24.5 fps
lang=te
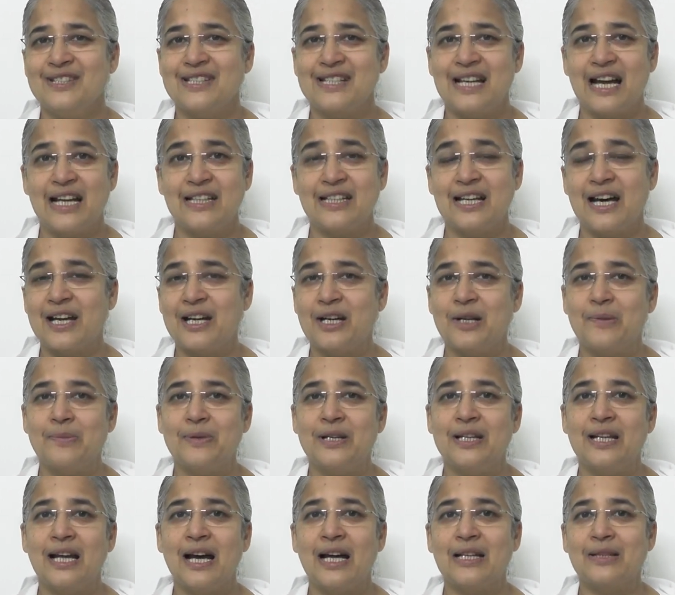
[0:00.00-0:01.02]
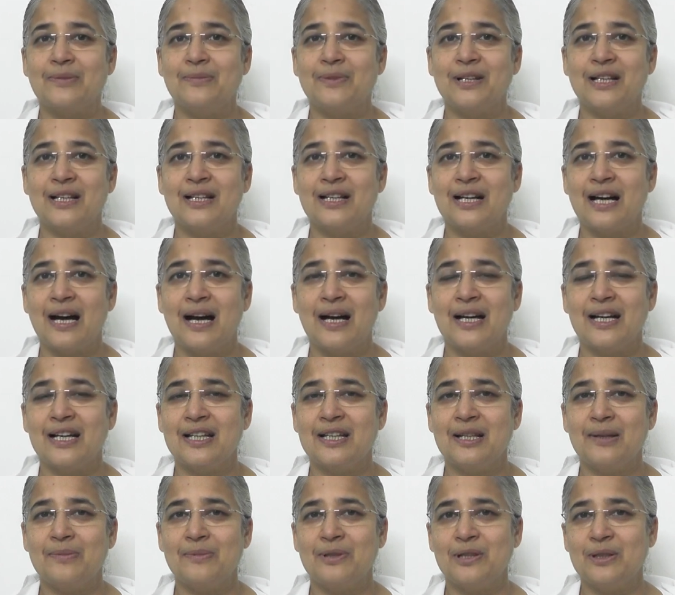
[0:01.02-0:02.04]
సాధారణమైన ఆత్మలం
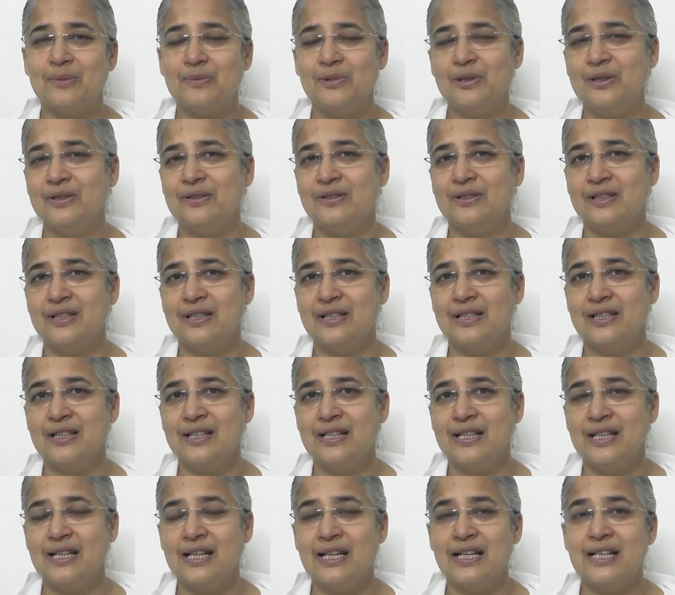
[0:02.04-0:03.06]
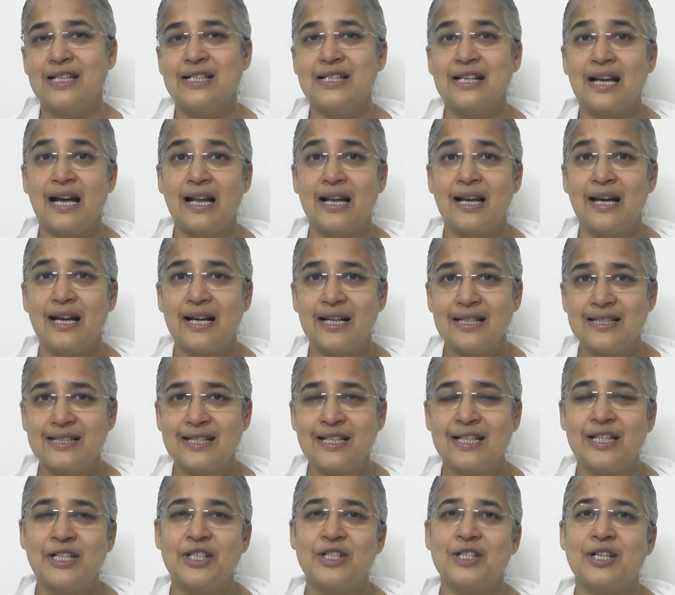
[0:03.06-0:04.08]
కాంగదా మనము చాలా
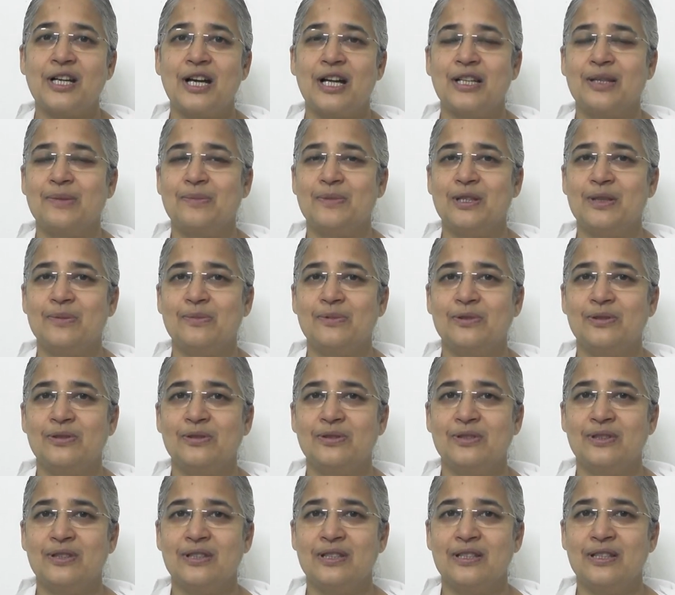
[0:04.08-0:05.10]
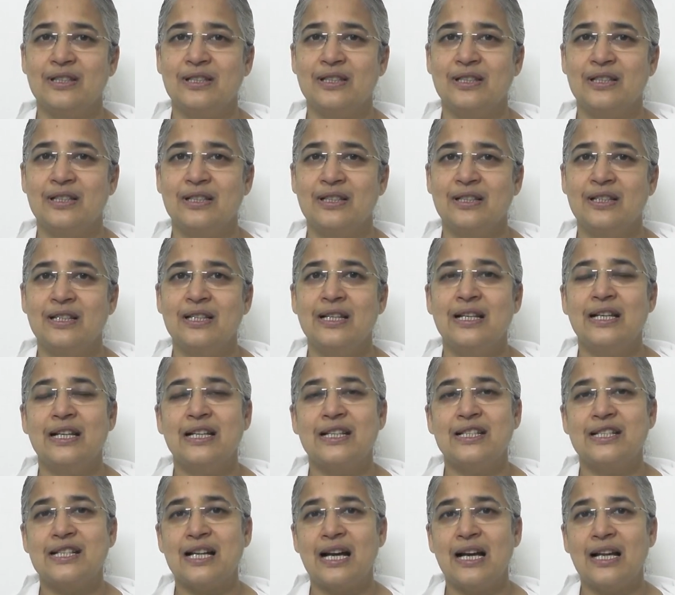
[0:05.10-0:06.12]
శ్రేష్ఠ ఆత్మలము
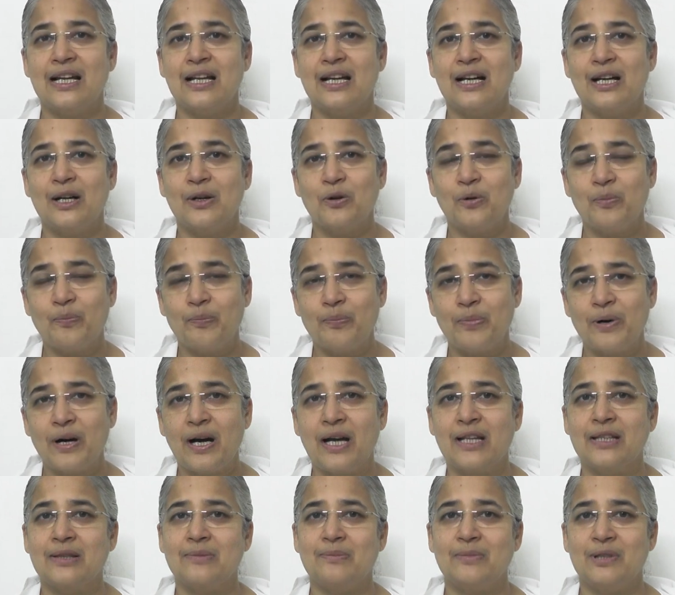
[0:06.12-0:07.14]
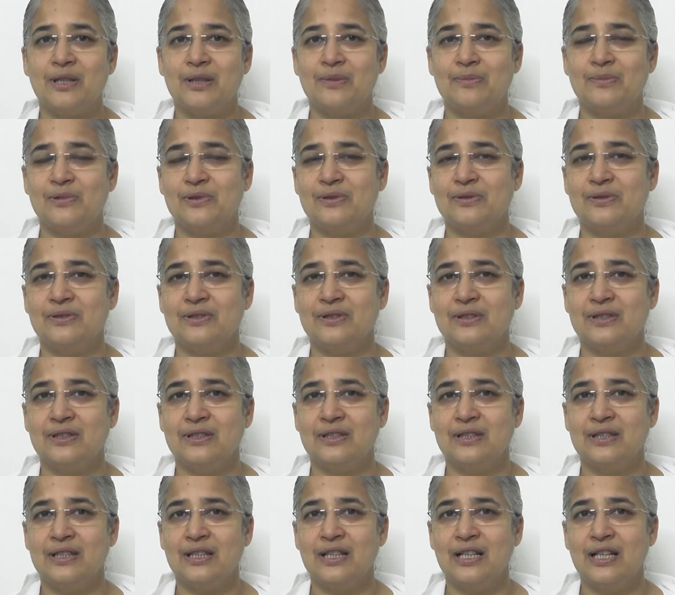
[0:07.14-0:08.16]
చాలా గొప్ప ఆత్మలము
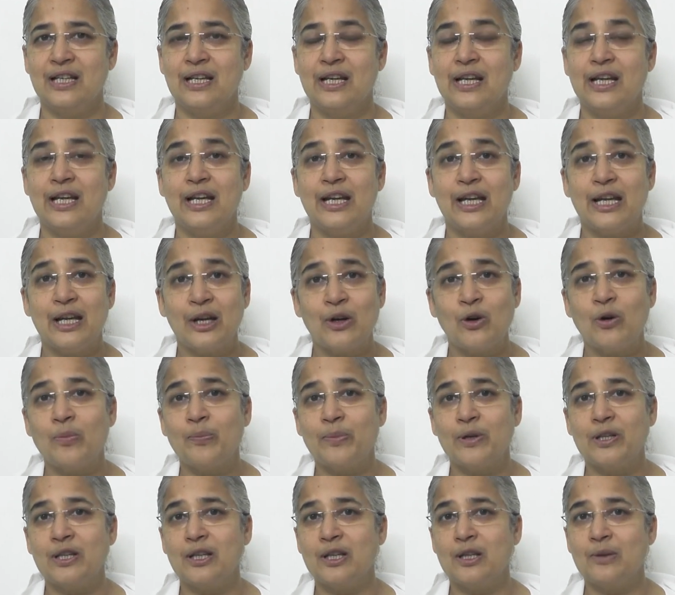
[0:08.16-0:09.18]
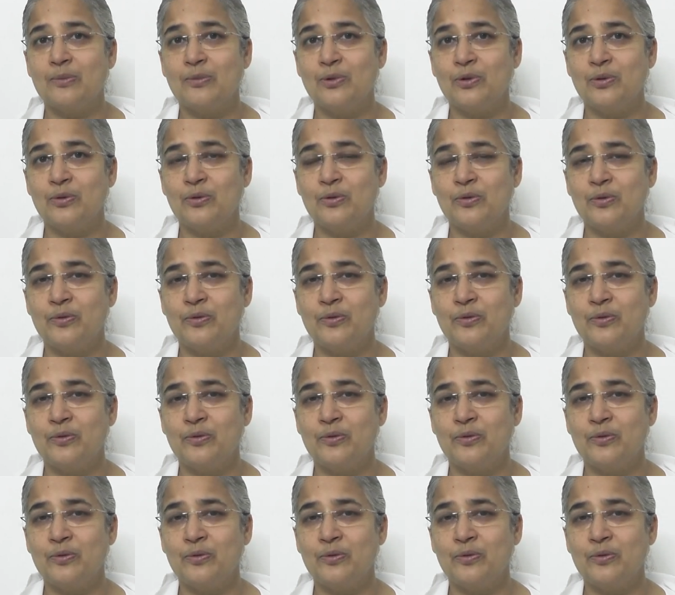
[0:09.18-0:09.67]
ఏం గొప్పదనము